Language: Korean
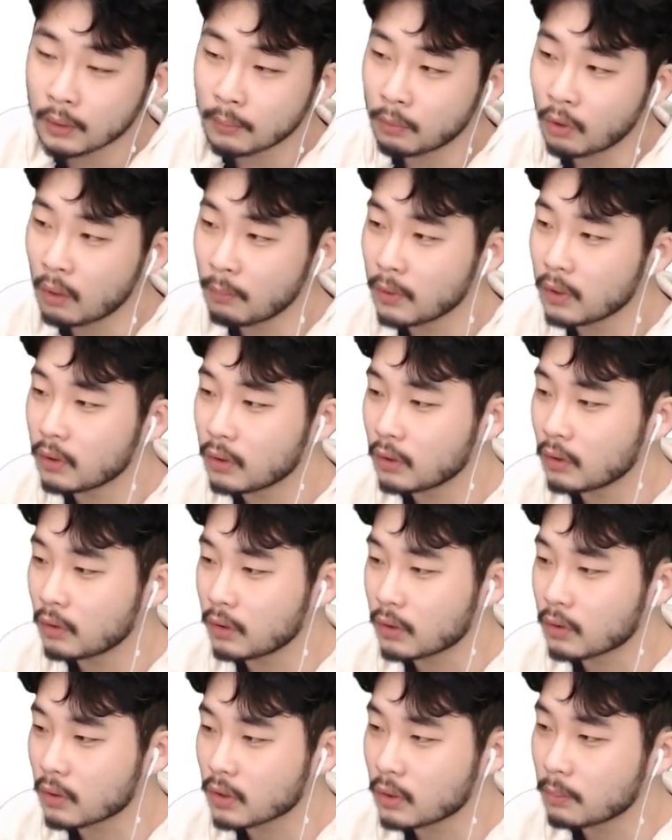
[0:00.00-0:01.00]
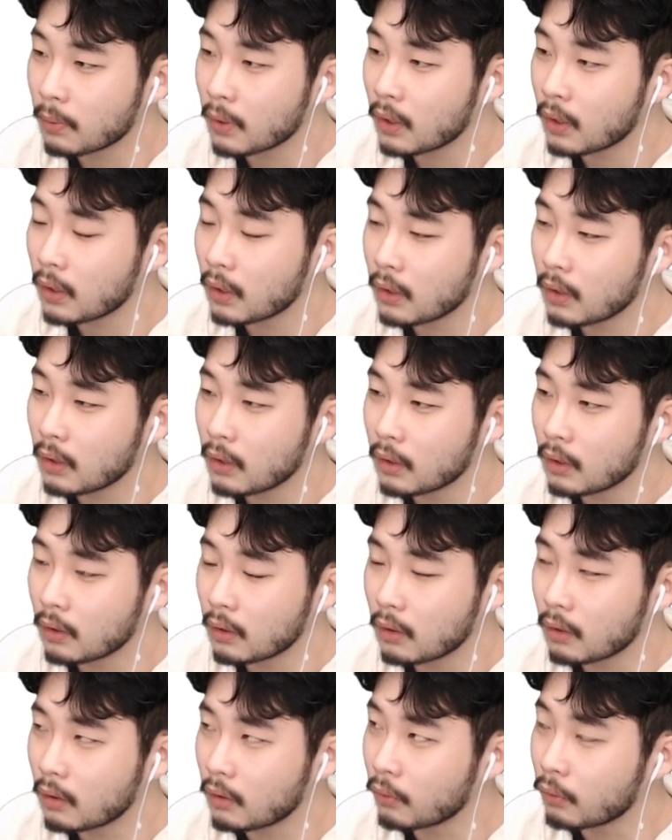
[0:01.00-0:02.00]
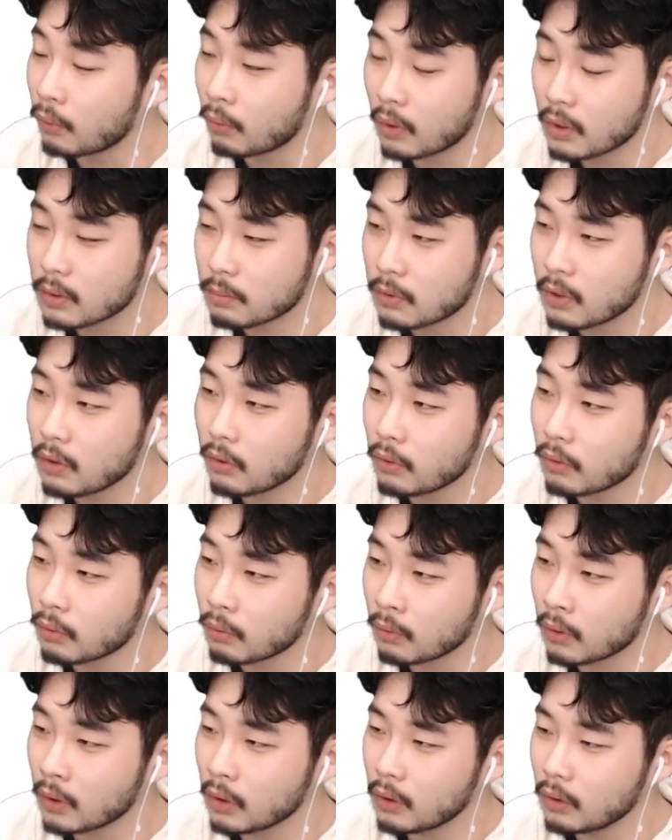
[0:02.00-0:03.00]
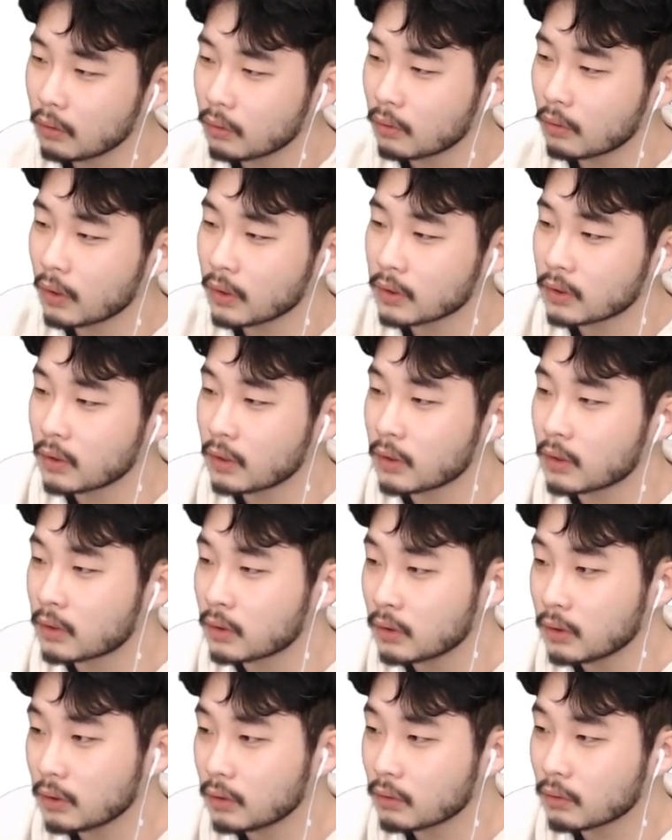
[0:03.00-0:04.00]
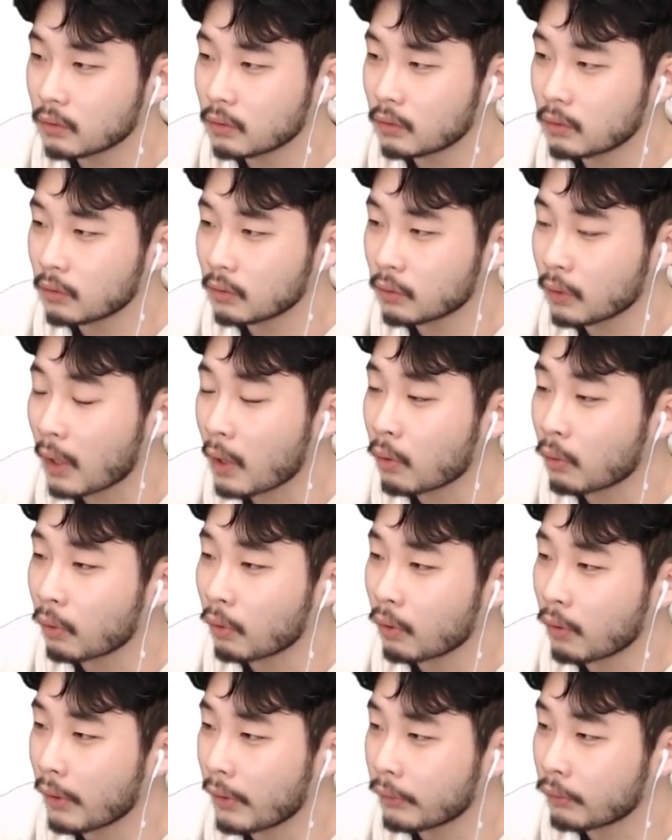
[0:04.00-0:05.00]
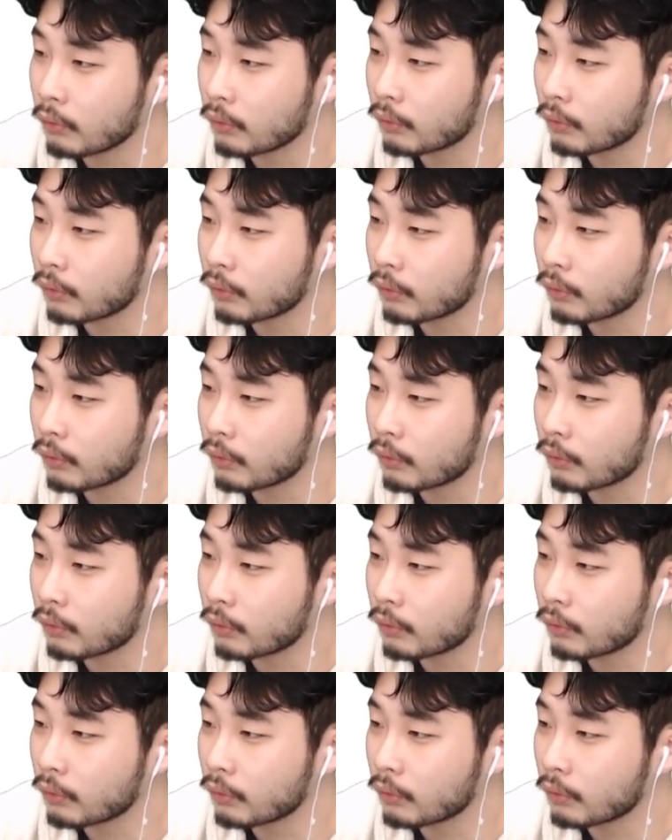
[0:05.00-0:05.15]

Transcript: 범위르는 2018년도인가 17년도에 SS로 어, 어, 나온 걸로 알고